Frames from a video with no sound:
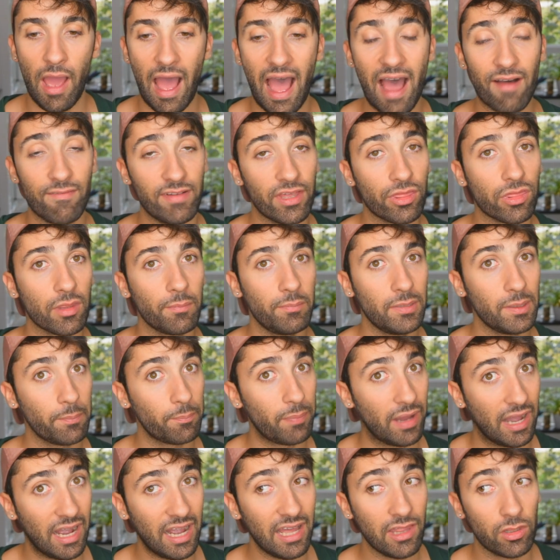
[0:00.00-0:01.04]
a veces bien
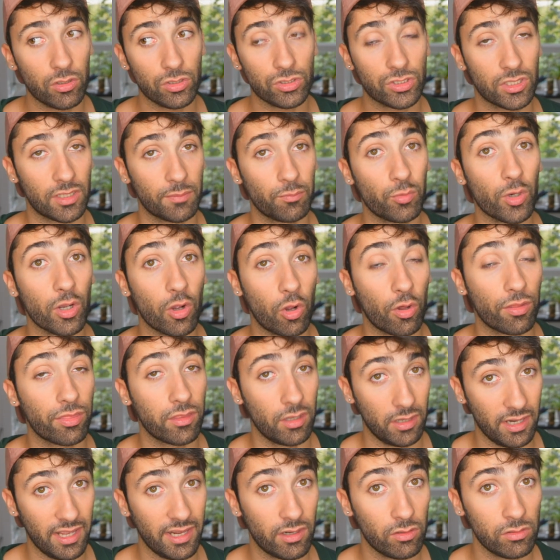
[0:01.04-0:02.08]
pagado, si eres buen
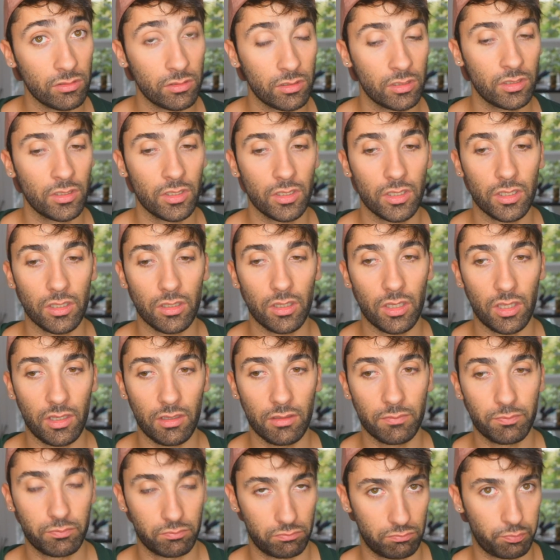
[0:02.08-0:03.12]
cocinero,
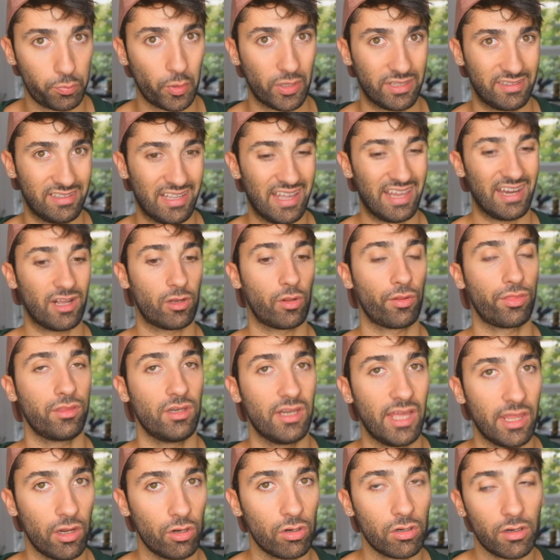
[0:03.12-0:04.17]
y pues eres
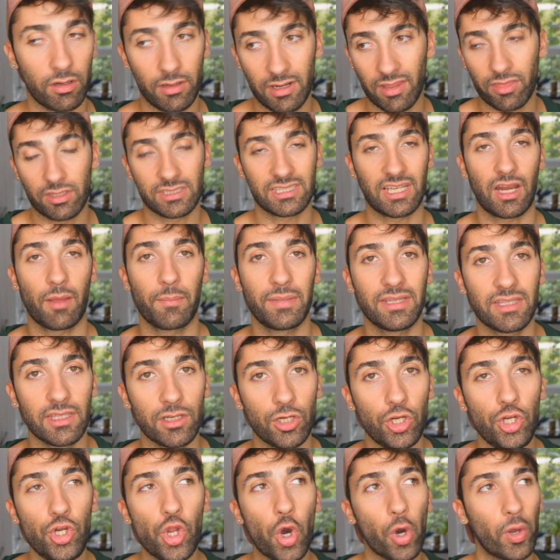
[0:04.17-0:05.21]
cocinero, necesariamente
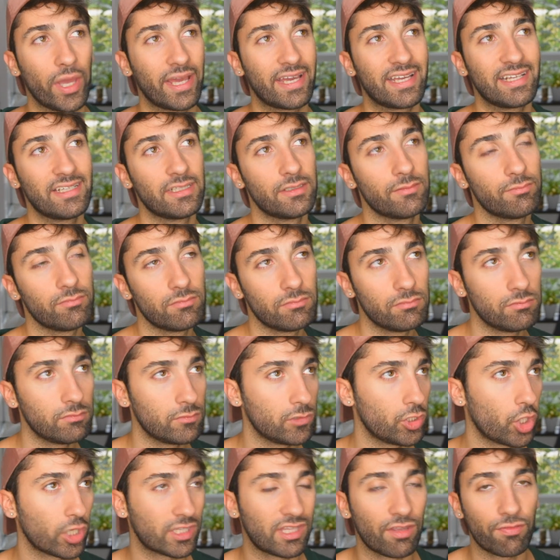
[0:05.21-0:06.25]
no es que
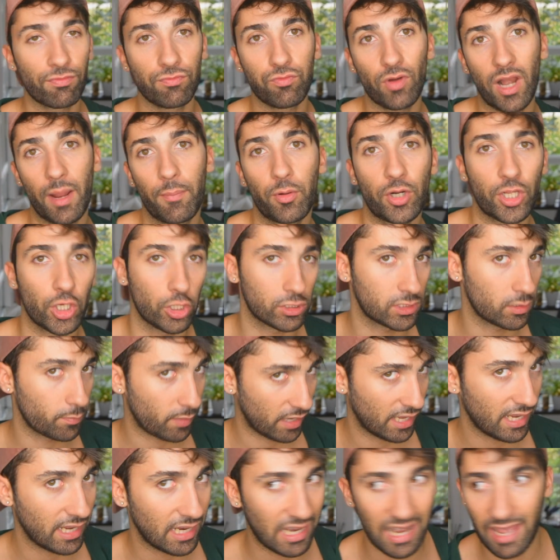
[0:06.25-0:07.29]
no estés fuera porque no
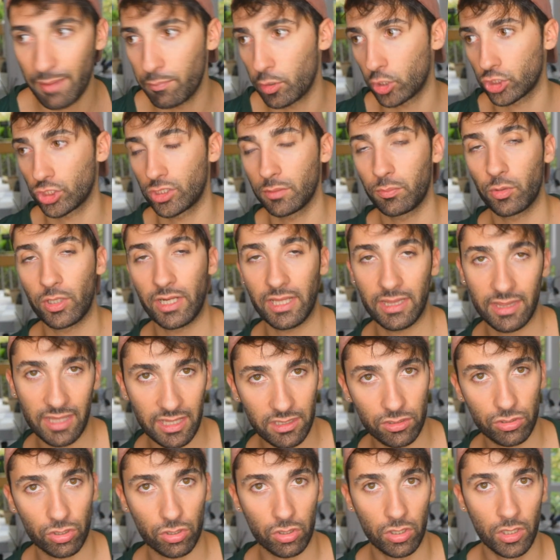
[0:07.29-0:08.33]
sepas inglés y por eso te ponen
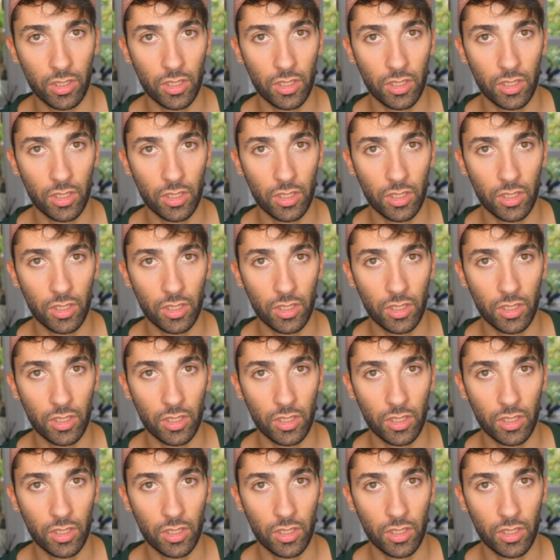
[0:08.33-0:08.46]
dentro,